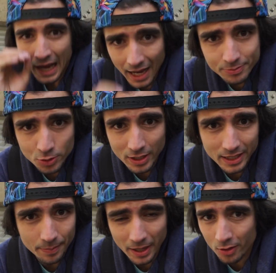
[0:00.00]
Absol
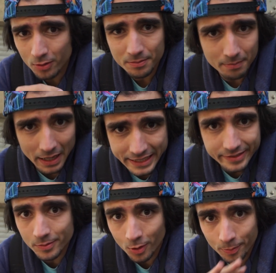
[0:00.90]
atrapado,
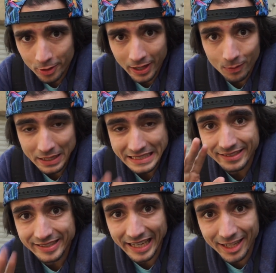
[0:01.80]
malísimo, pero da igual,
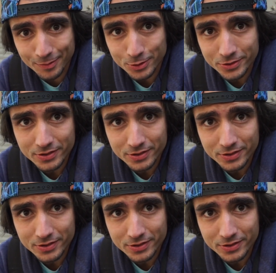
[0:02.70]
seguimos.